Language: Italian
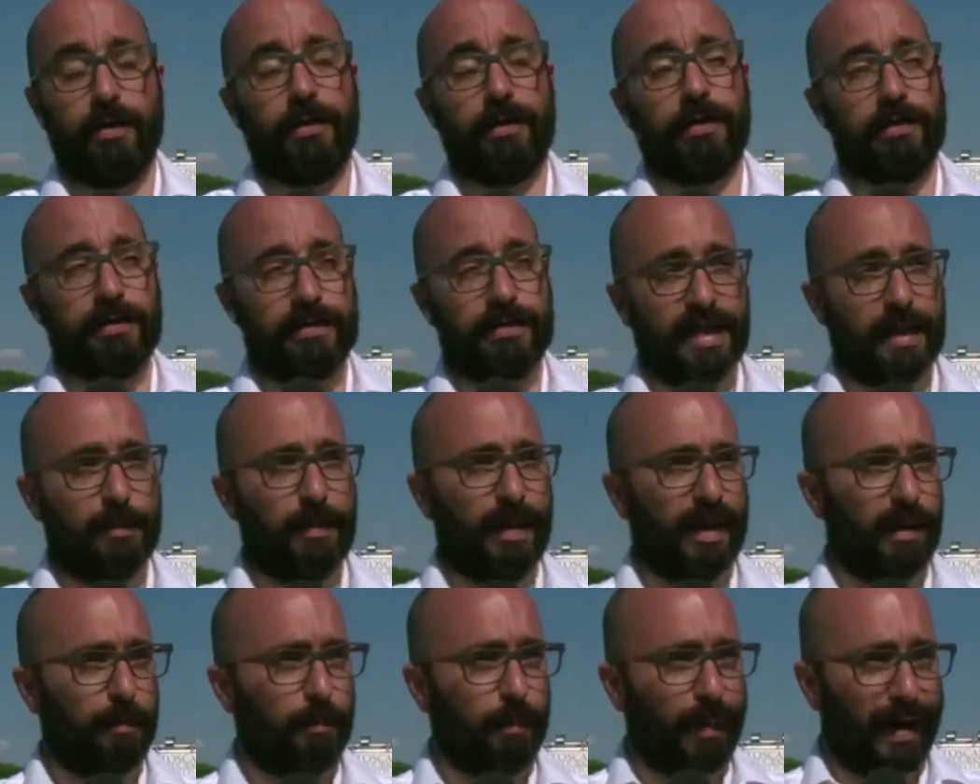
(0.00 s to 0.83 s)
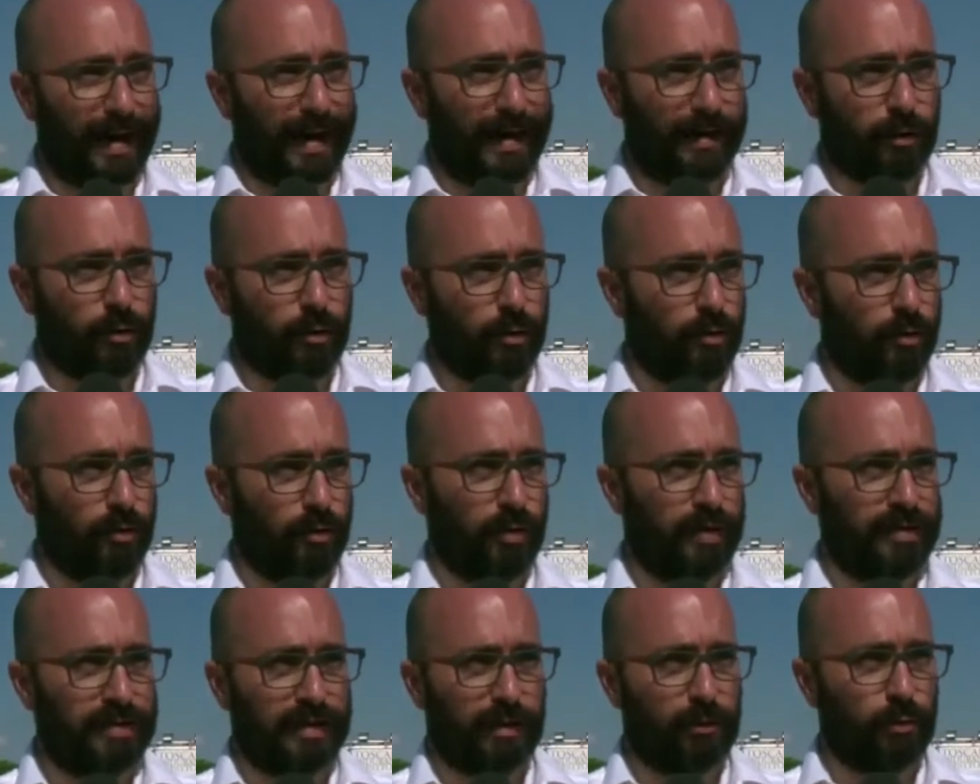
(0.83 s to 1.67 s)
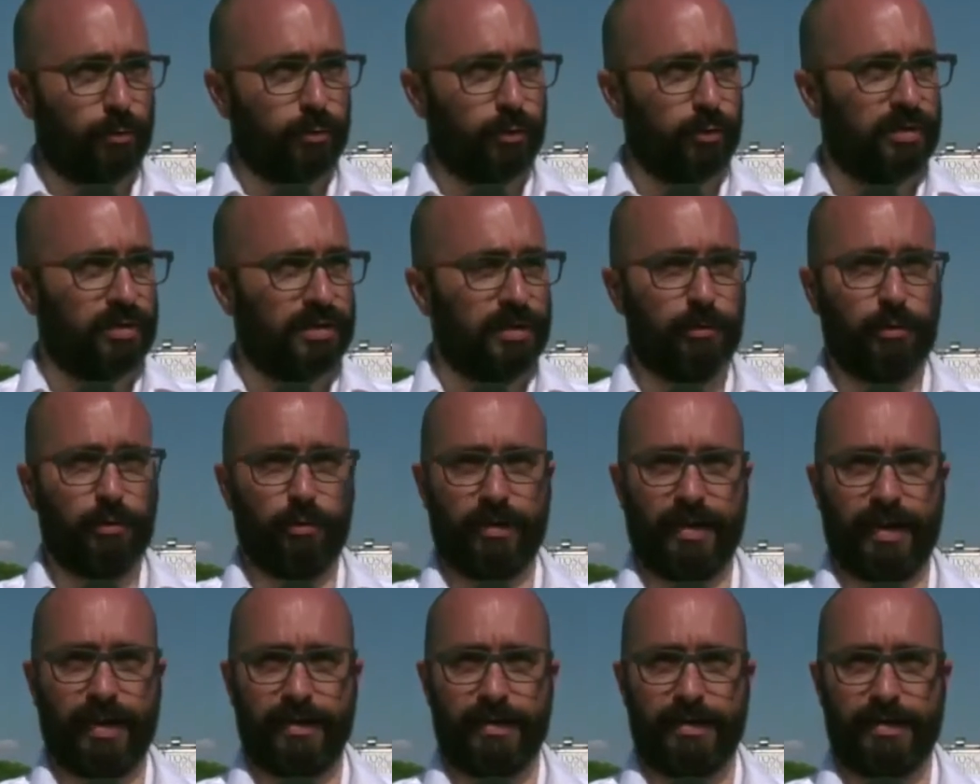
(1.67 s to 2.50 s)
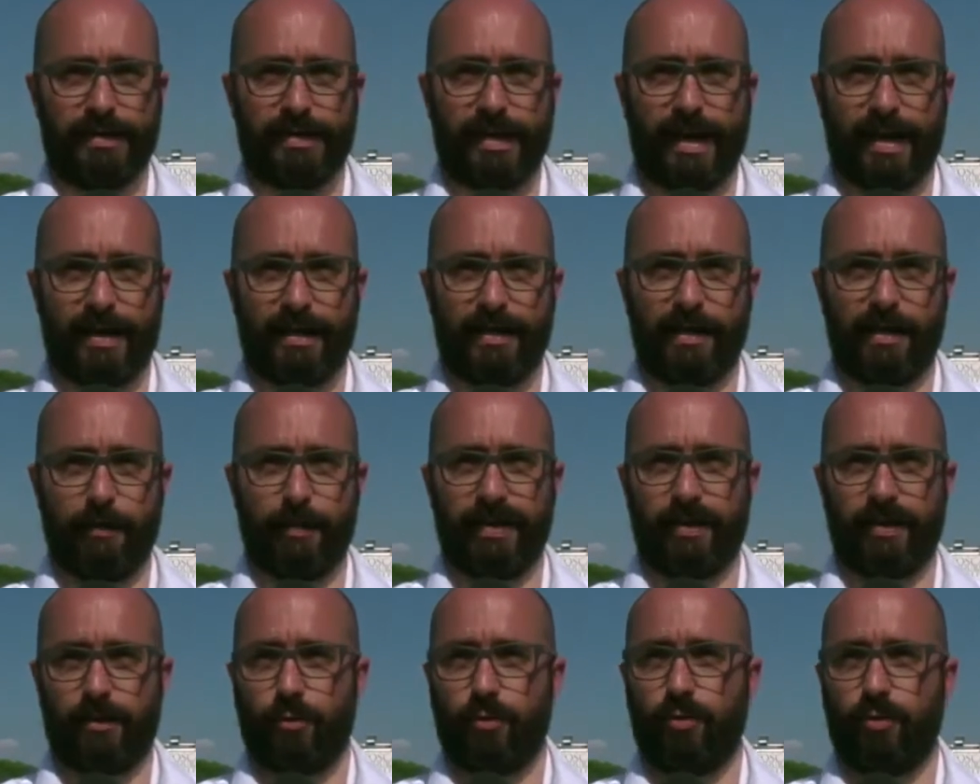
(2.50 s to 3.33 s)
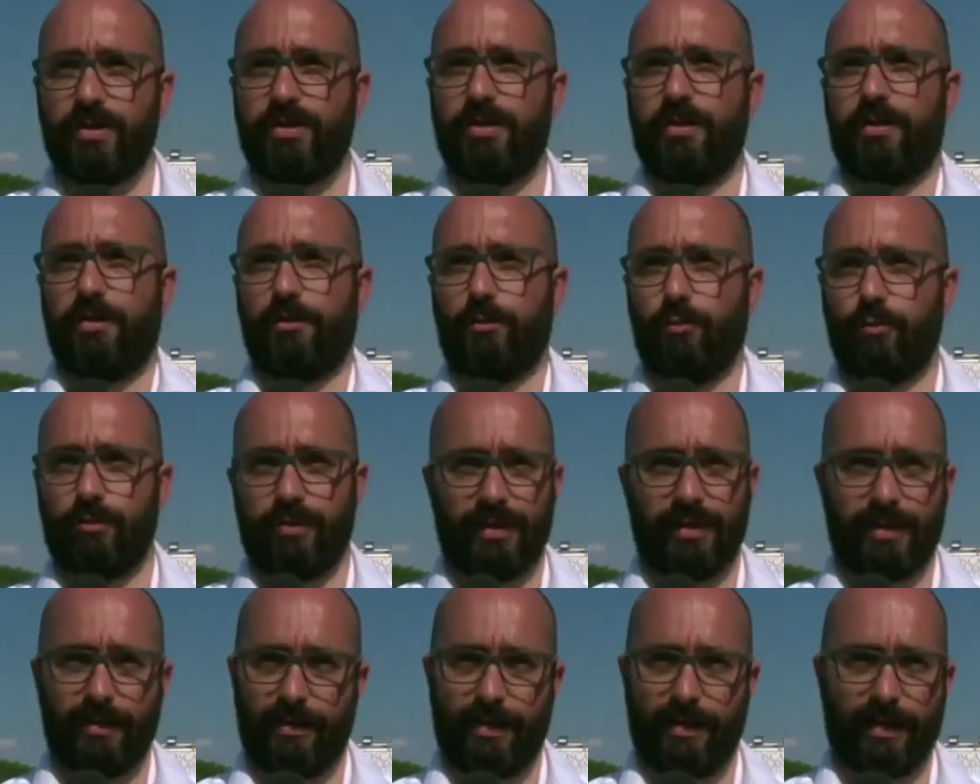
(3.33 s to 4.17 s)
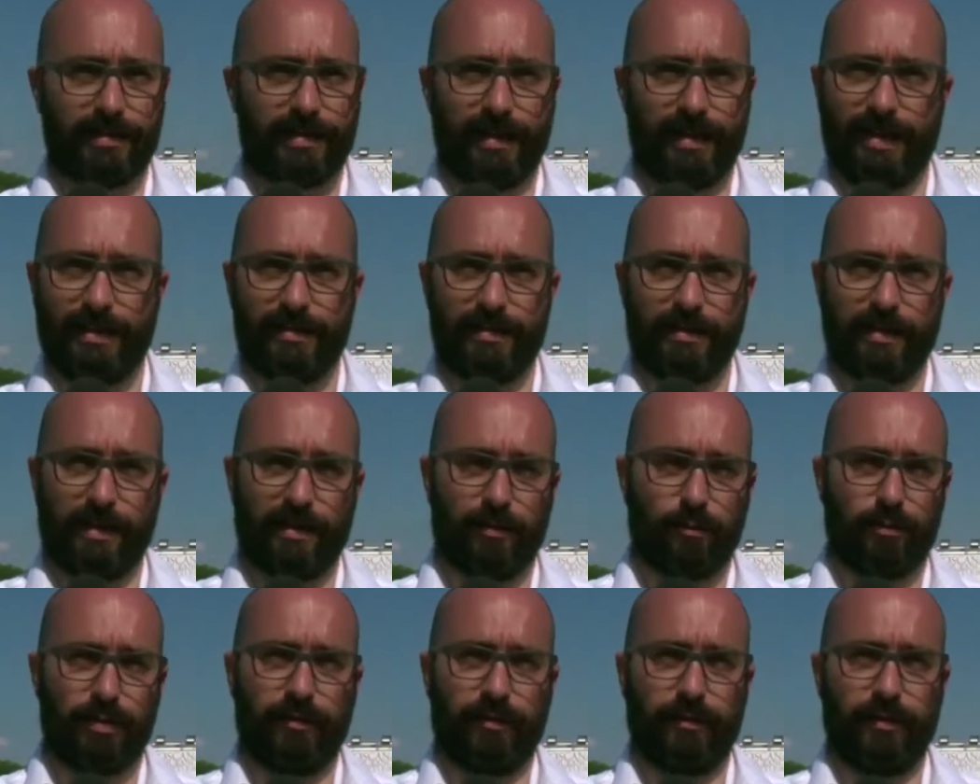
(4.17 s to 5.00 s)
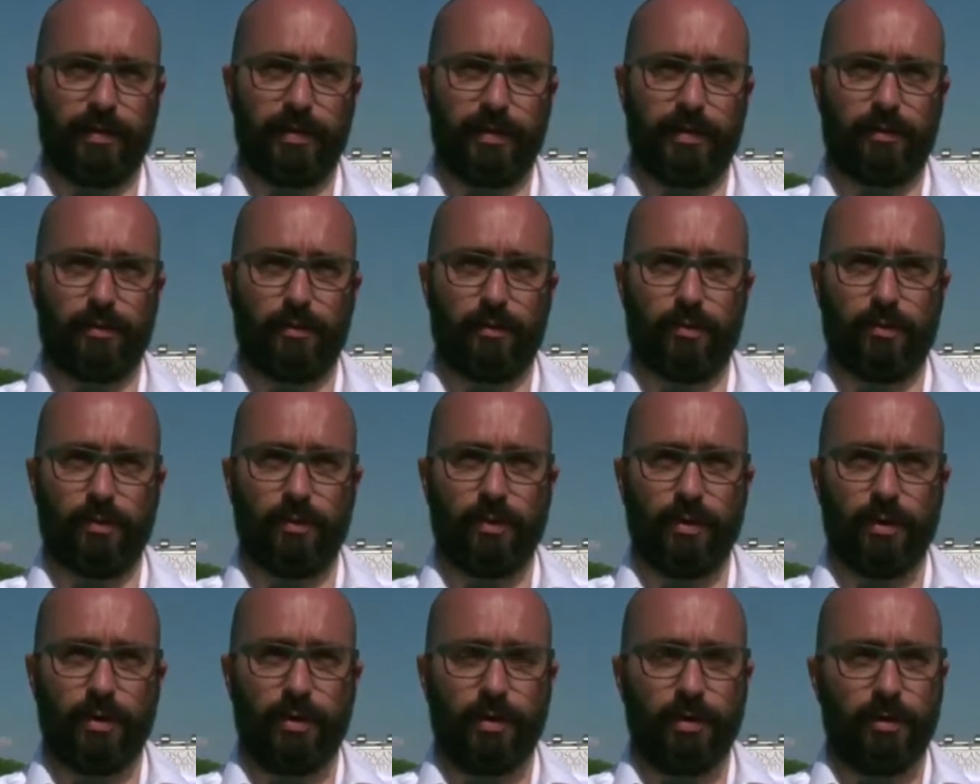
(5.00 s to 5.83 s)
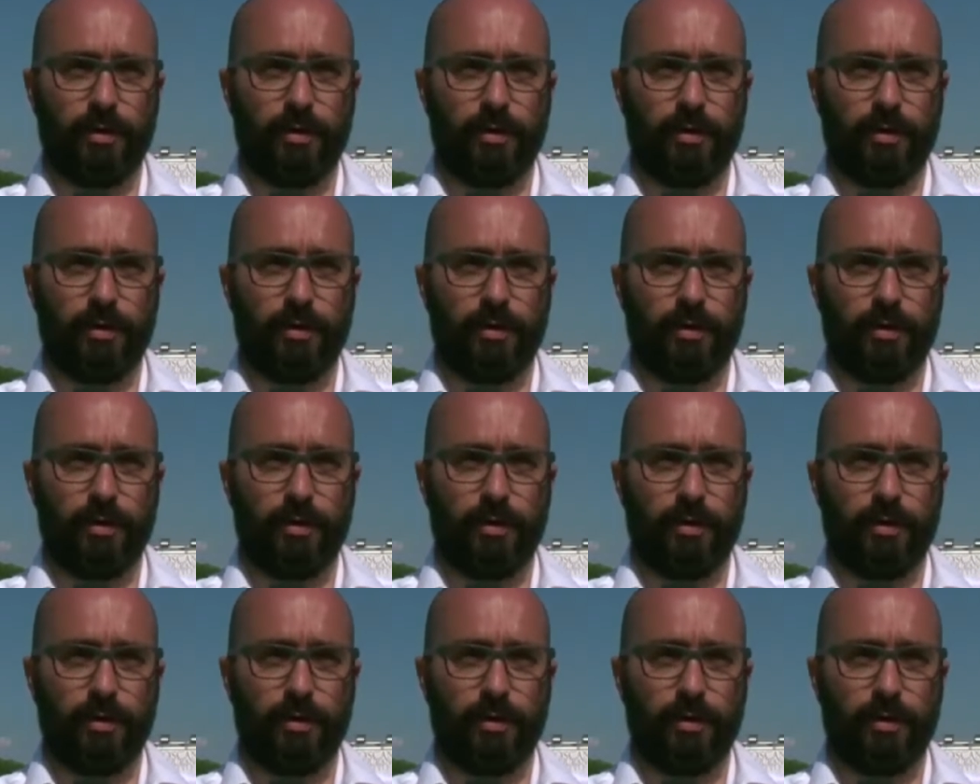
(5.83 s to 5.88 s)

Insieme al parco è stato possibile organizzare dei percorsi che tutti gli atleti hanno definito